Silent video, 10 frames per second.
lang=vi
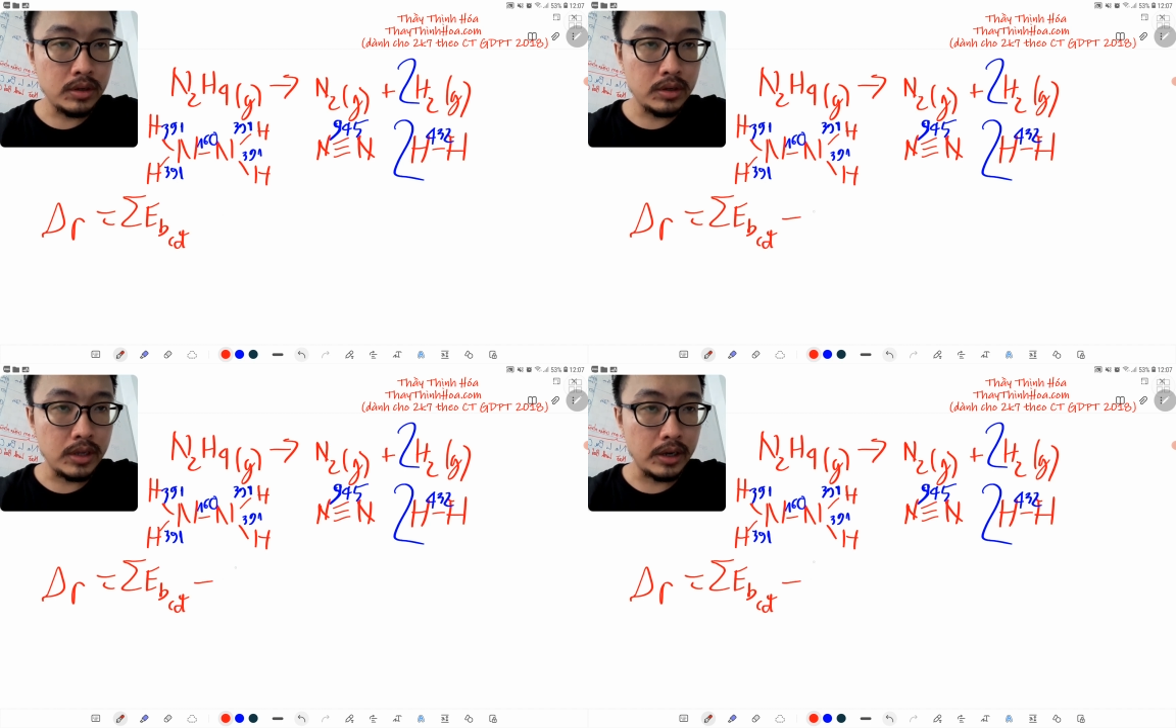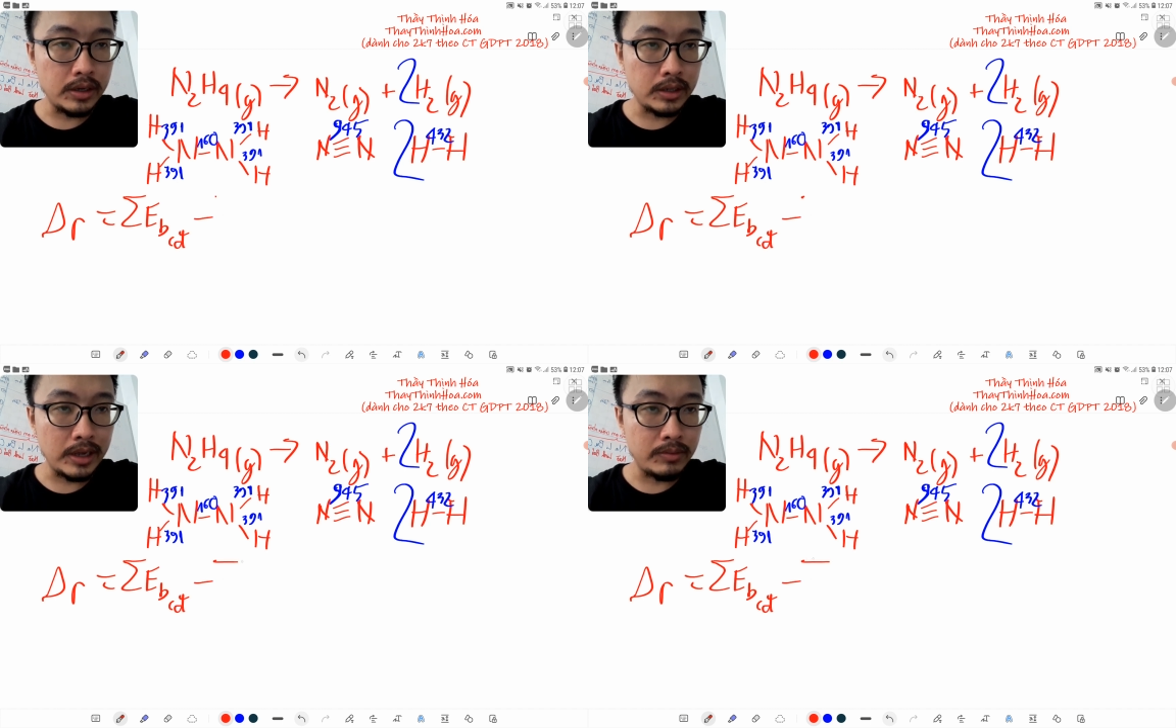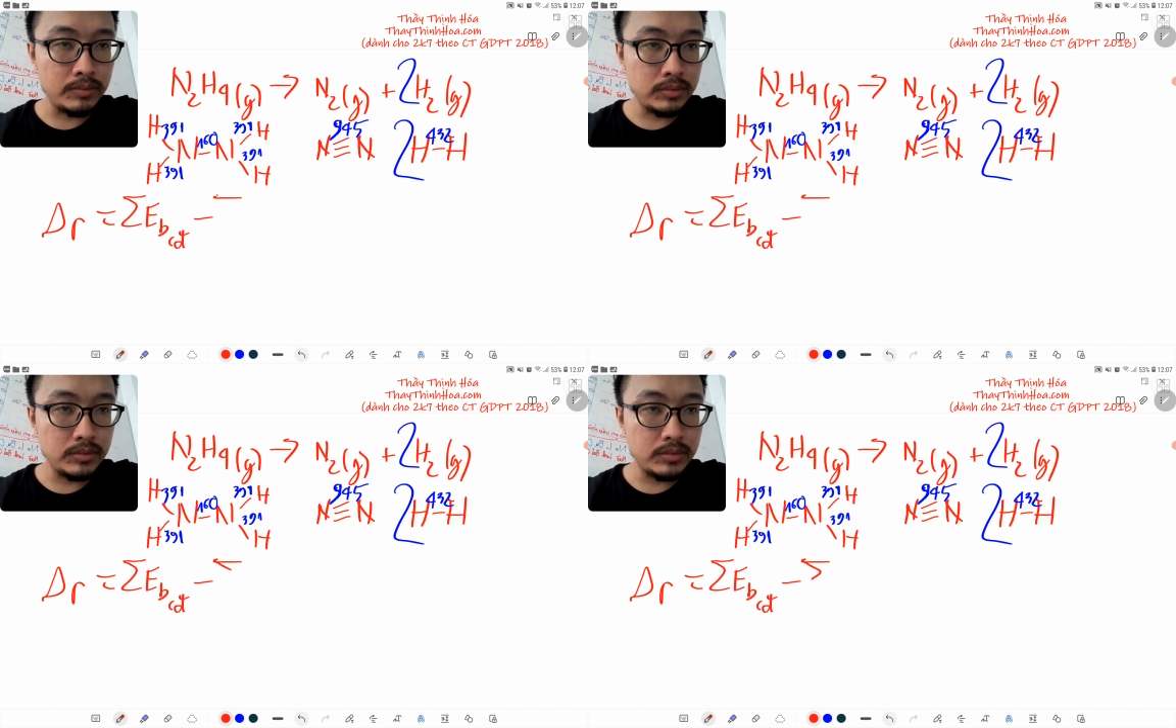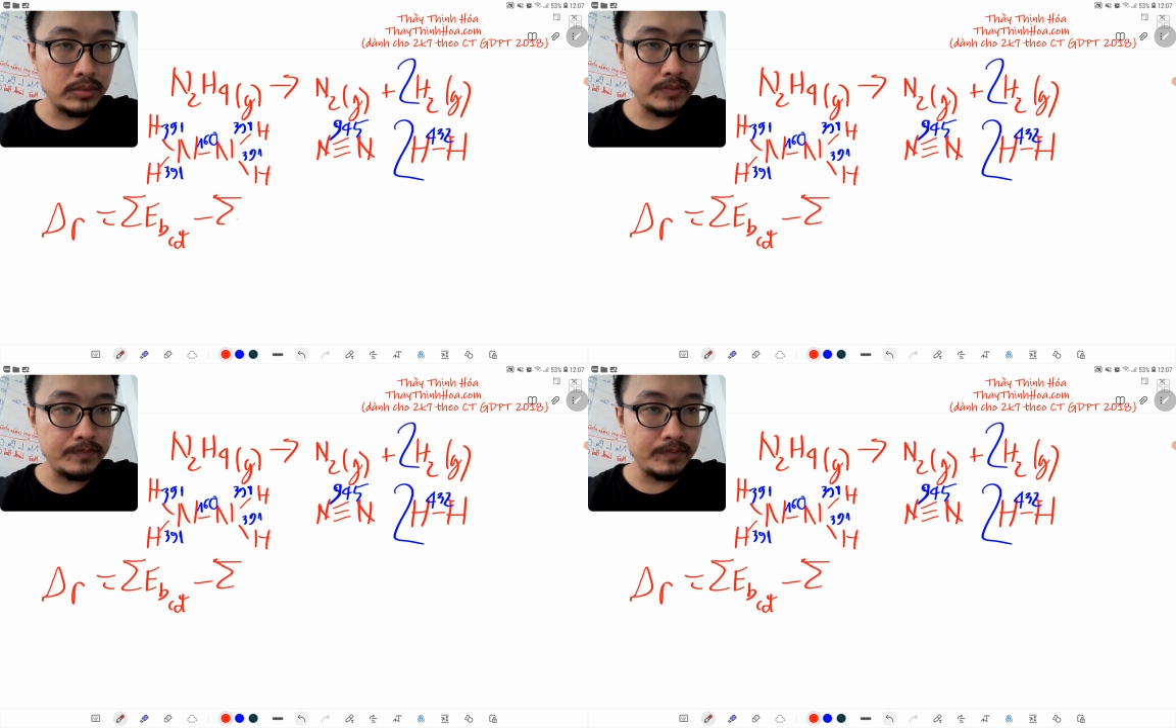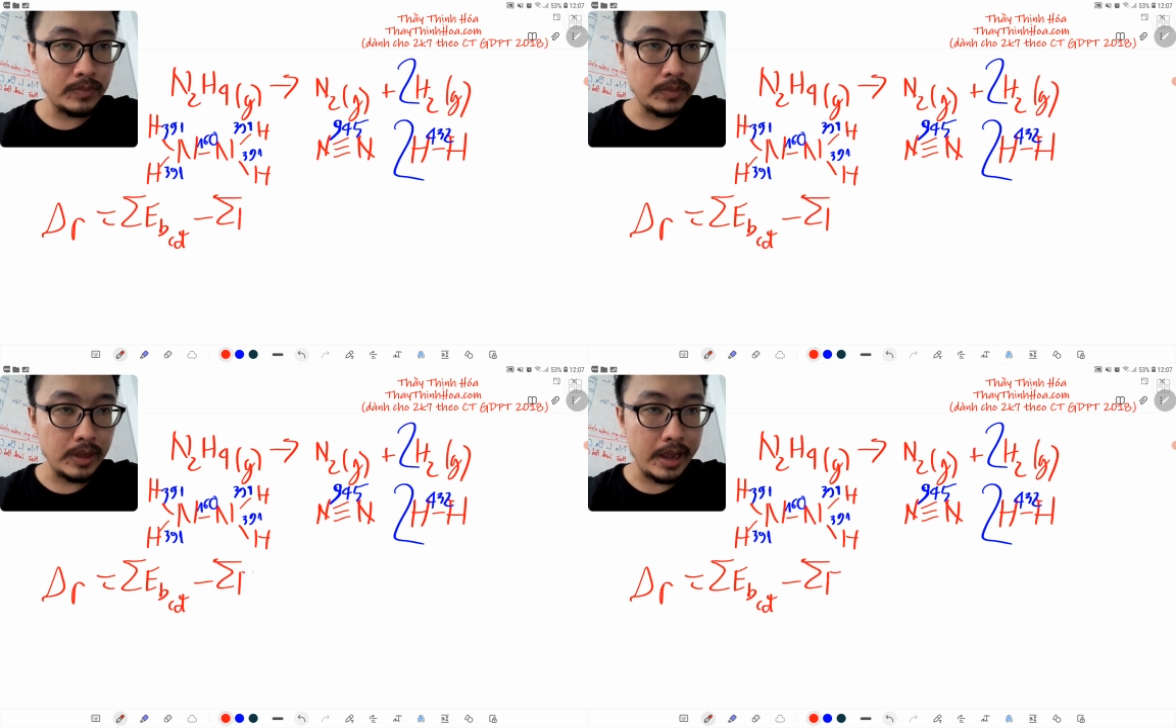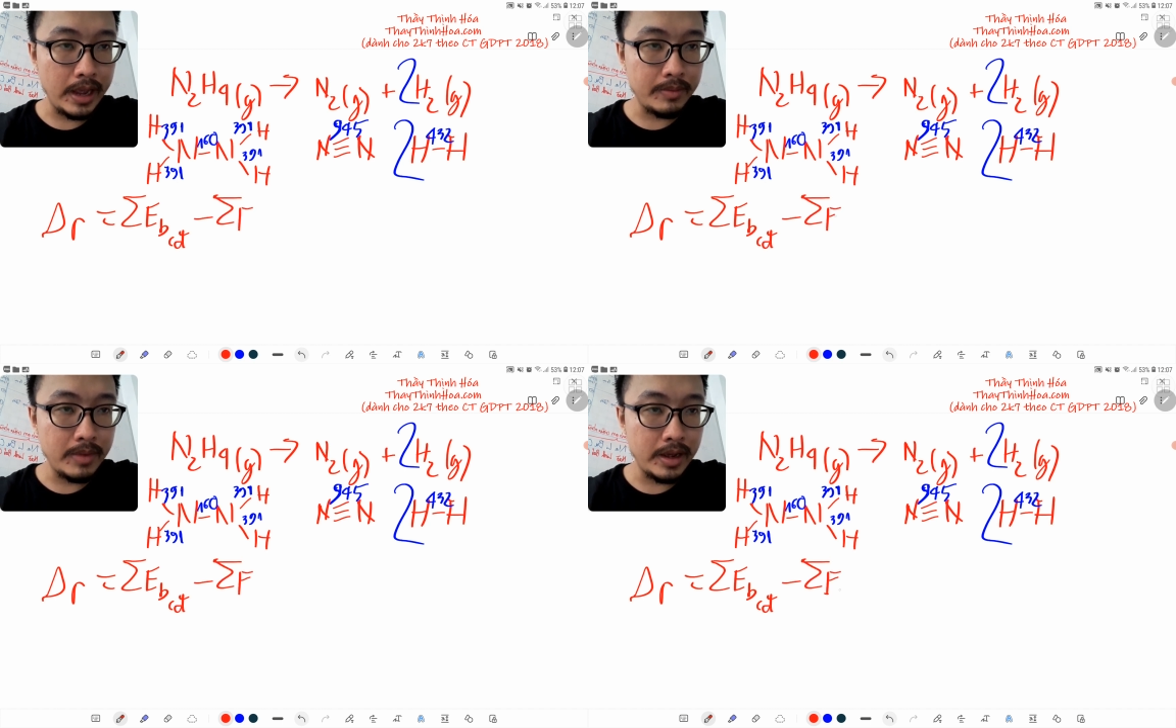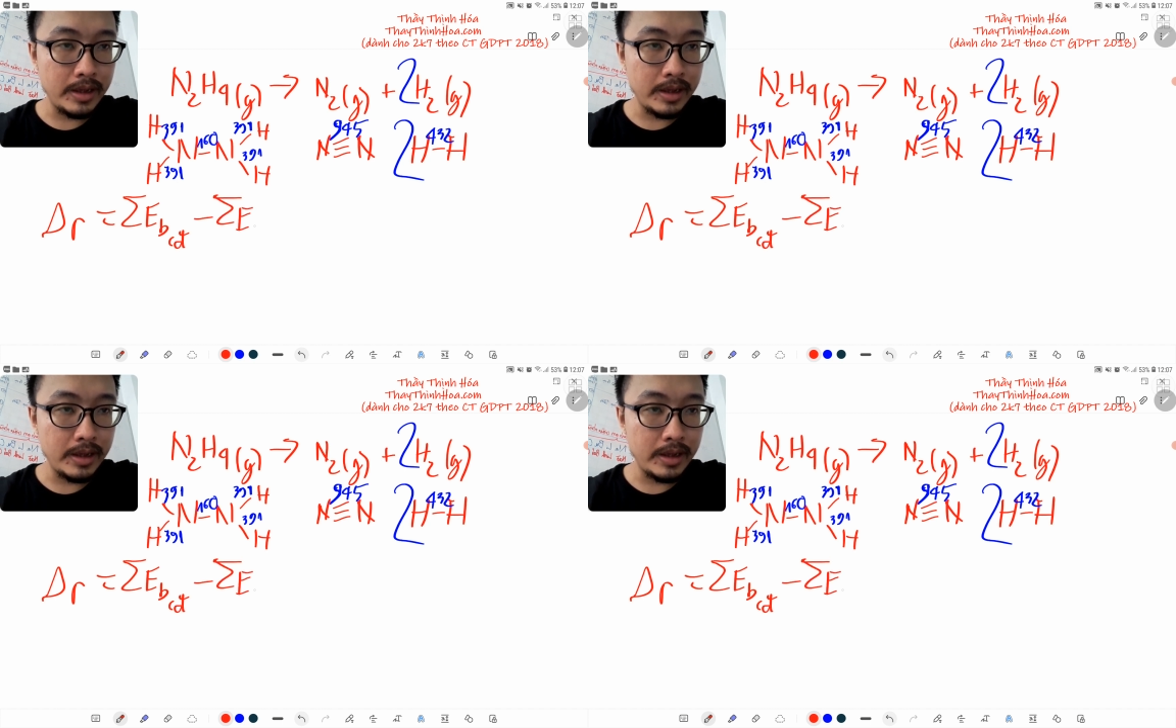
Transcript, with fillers: trừ cho tổng EB